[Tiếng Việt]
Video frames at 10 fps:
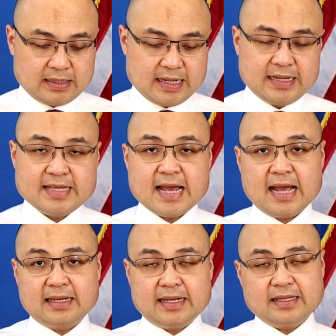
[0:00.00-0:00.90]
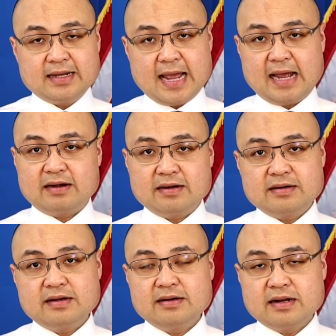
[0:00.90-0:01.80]
thì cái gia cái thời hạn nó,
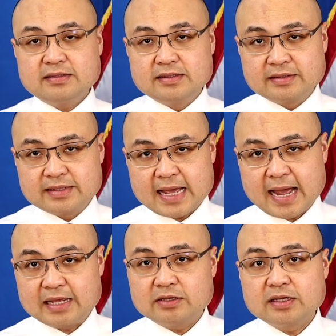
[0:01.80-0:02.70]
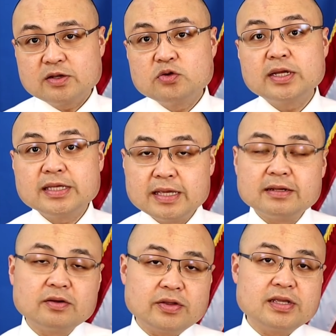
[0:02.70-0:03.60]
nó nó sẽ được gia hạn cho tới cuối tháng giêng
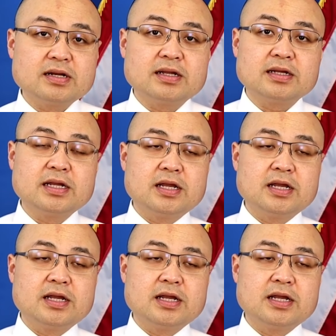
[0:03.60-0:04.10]
coi như là